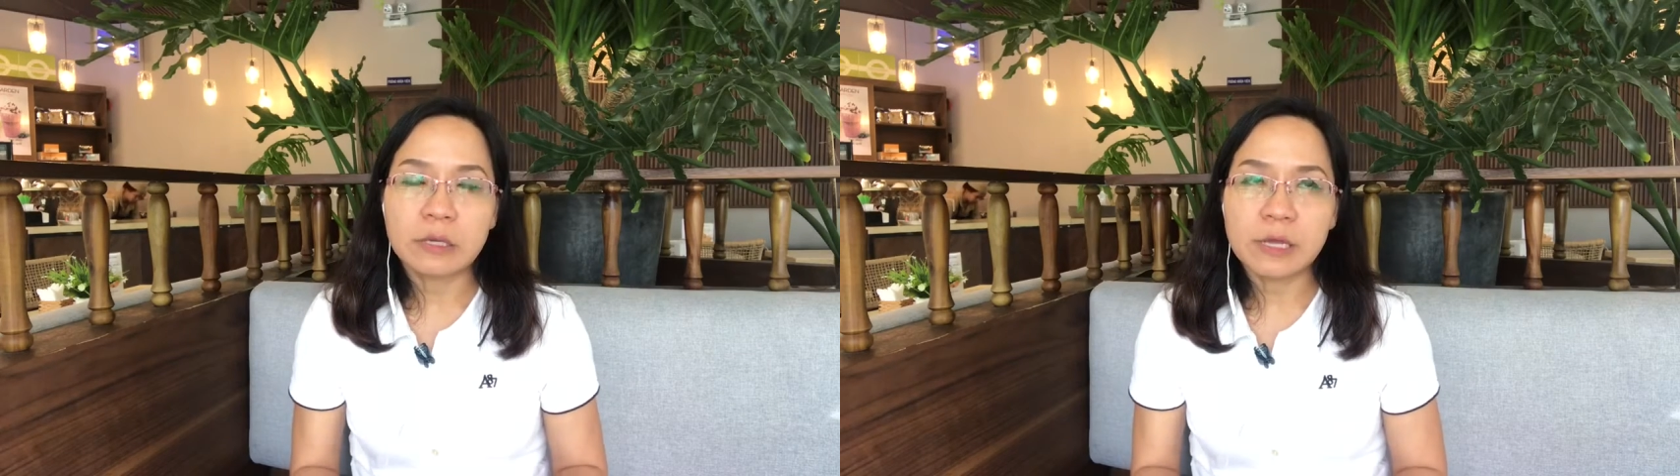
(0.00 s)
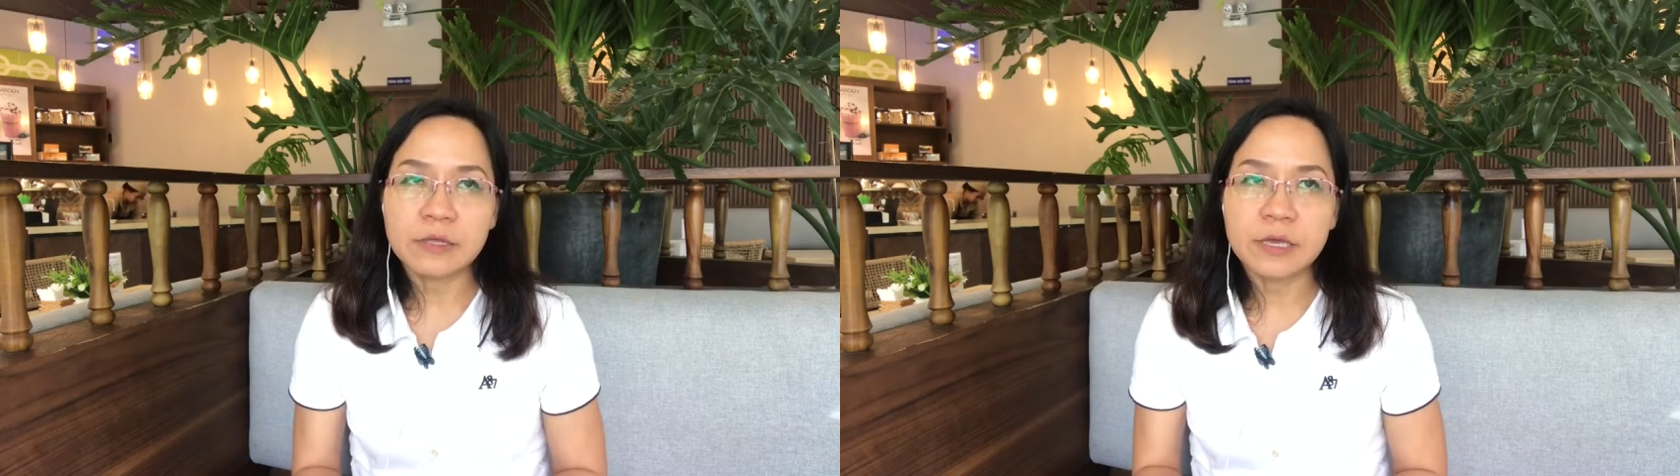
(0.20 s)

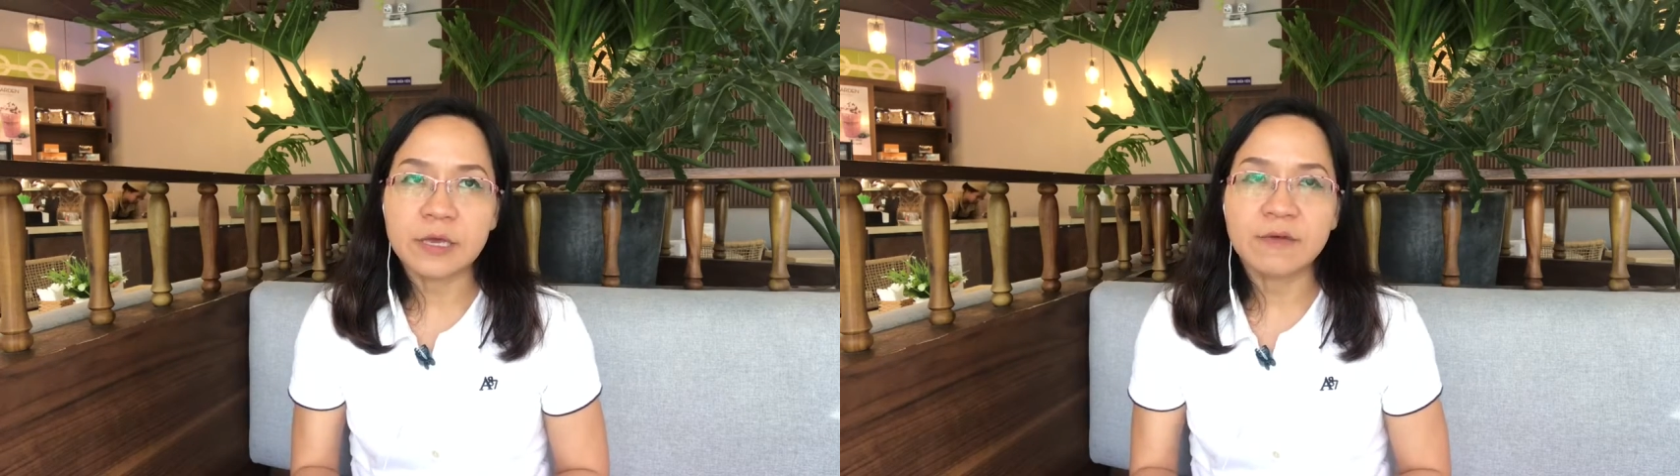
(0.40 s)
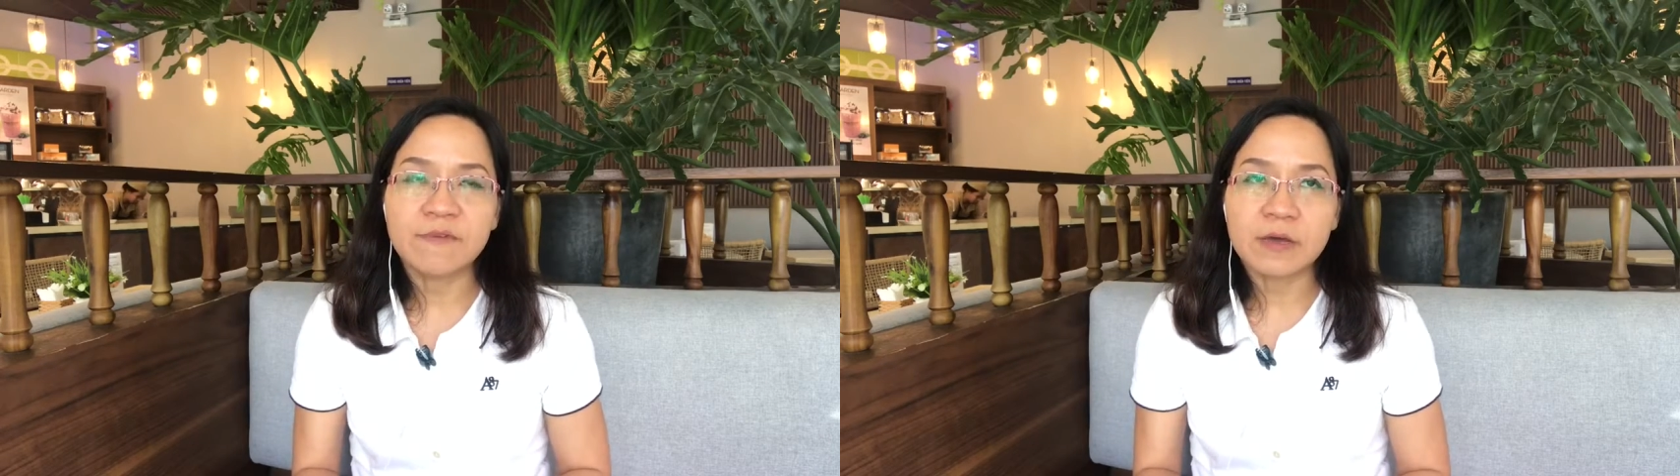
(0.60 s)
địa
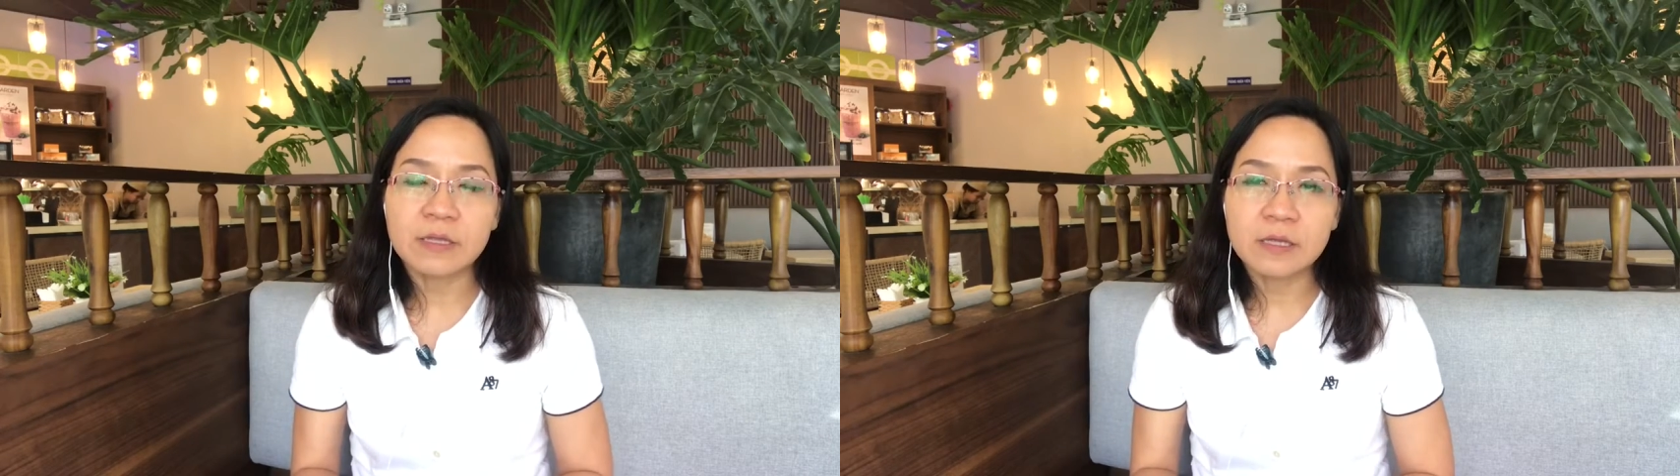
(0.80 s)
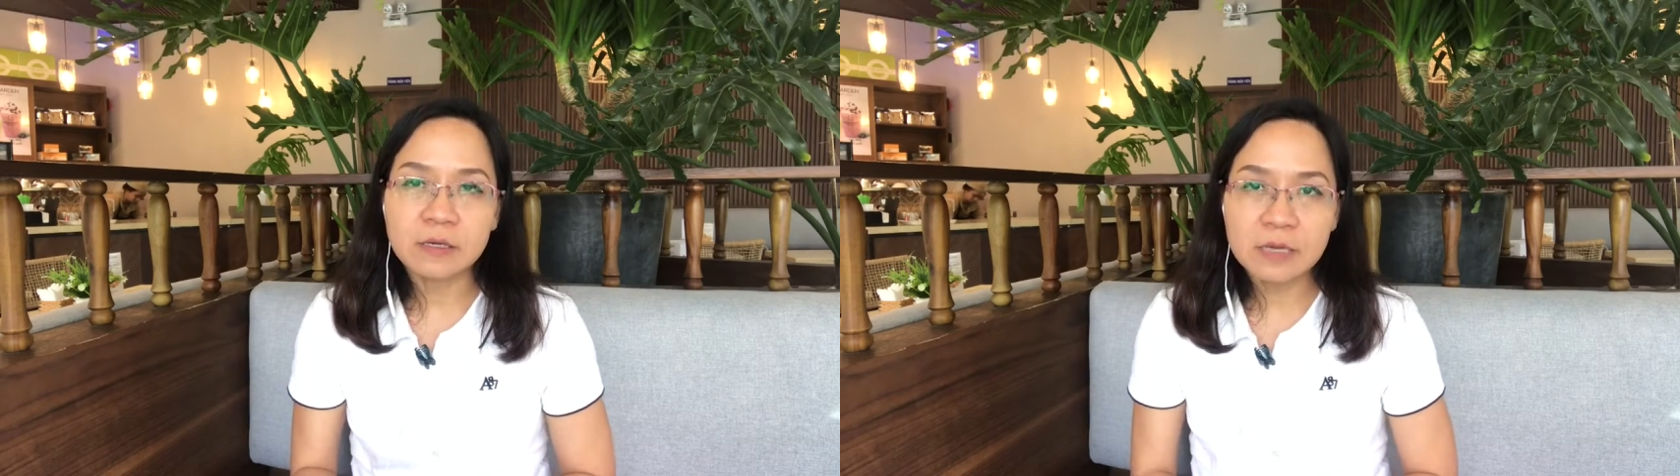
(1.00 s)
chỉ và cách
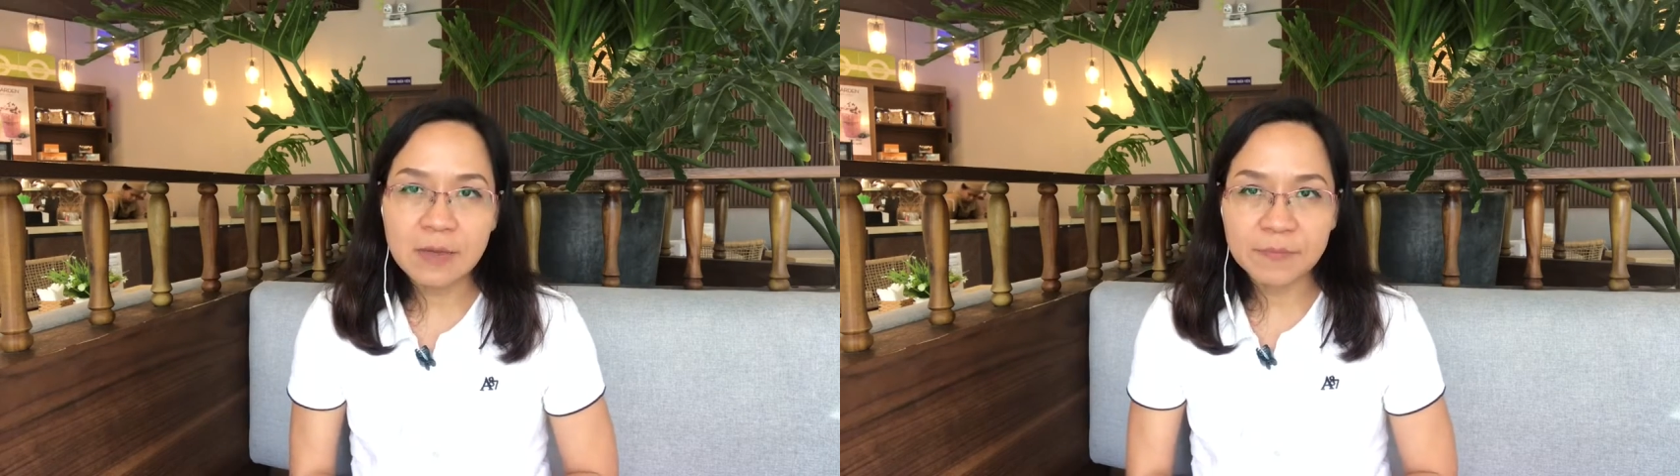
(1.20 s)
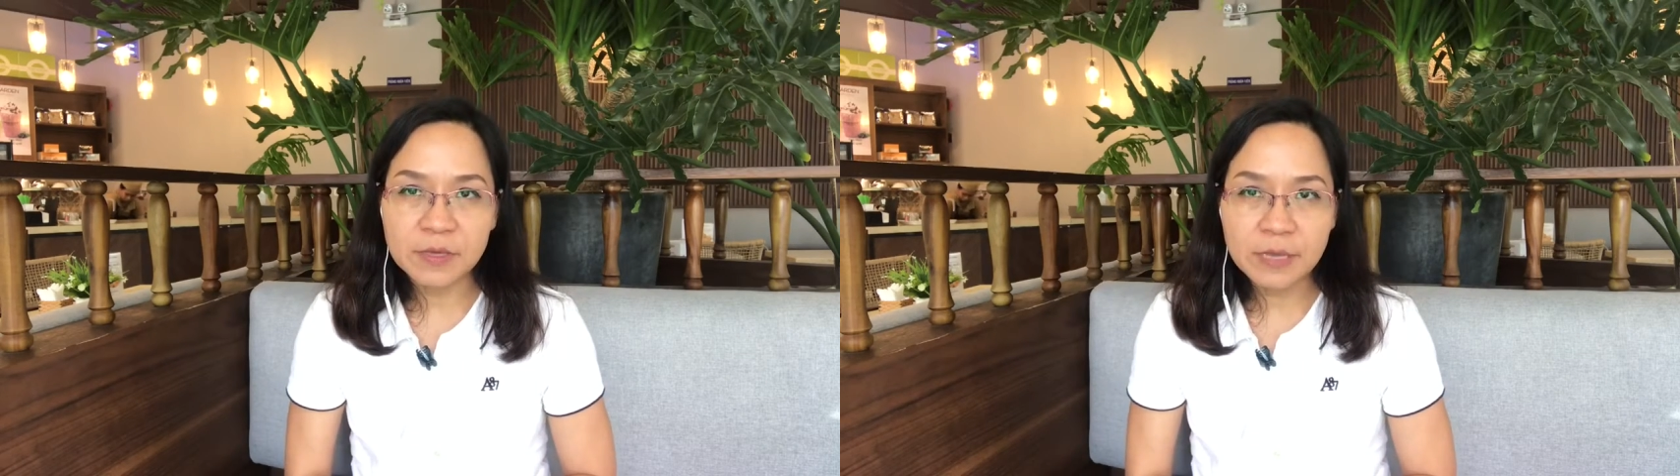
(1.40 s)
thức
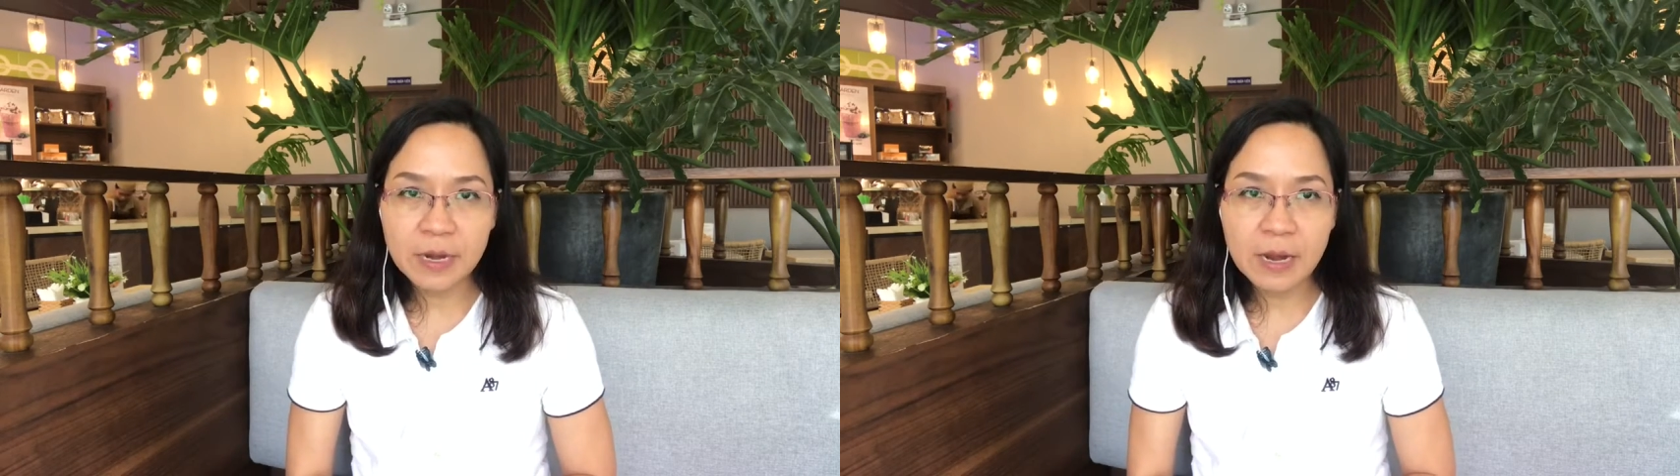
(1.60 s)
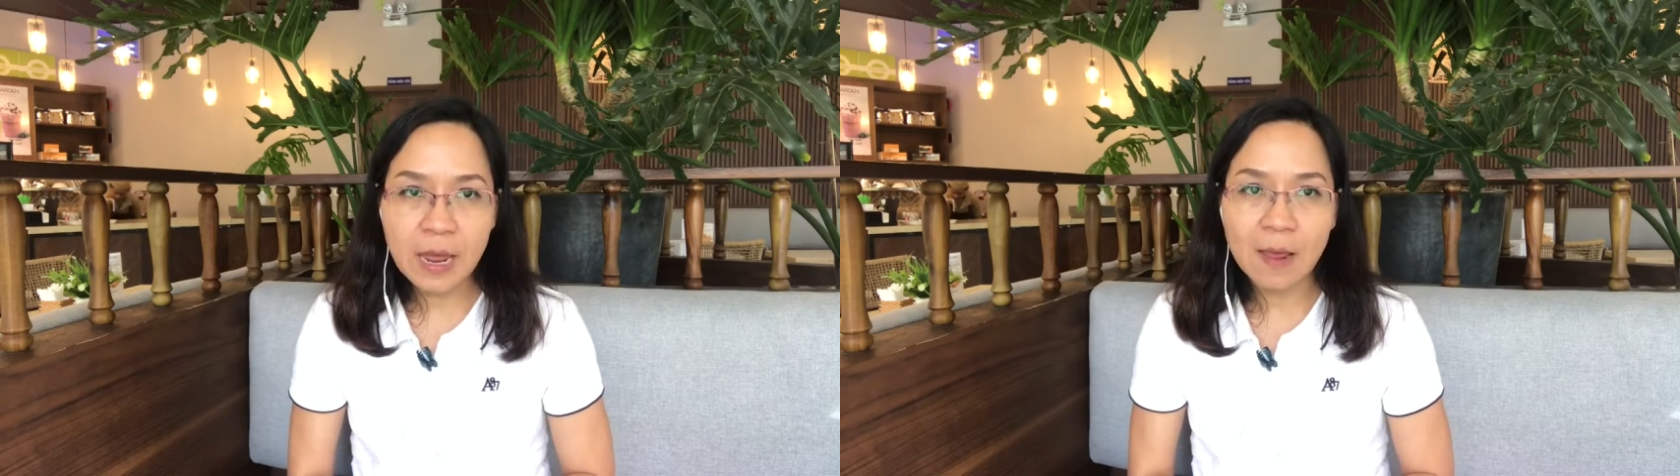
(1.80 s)
làm như thế
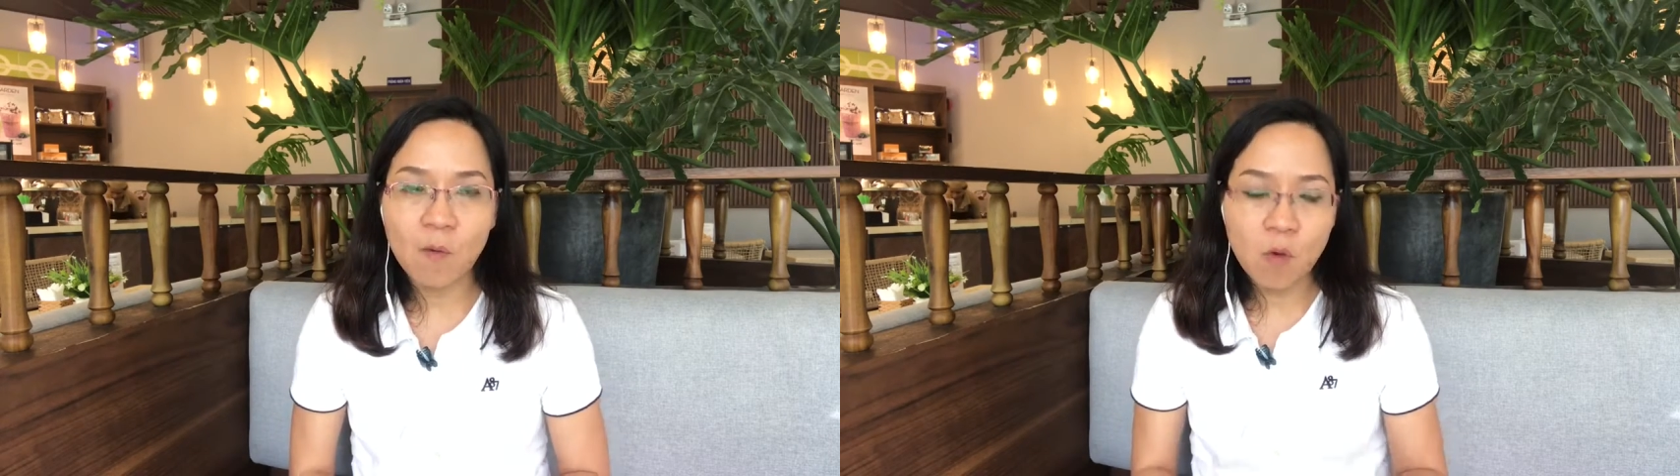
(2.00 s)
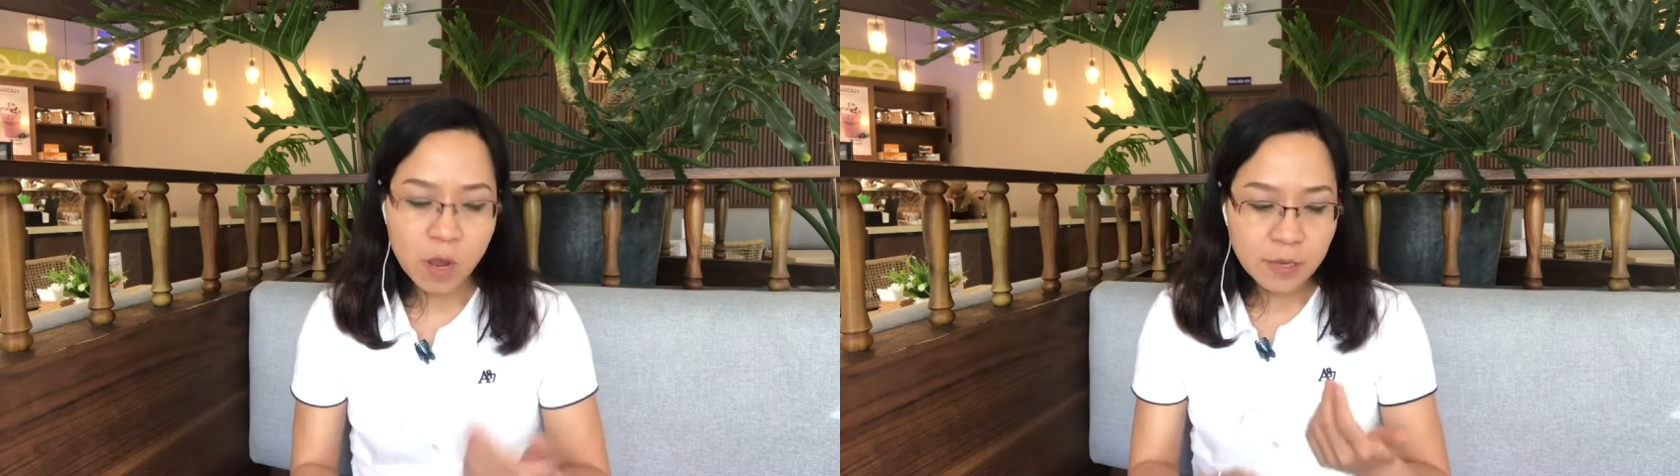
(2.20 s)
nào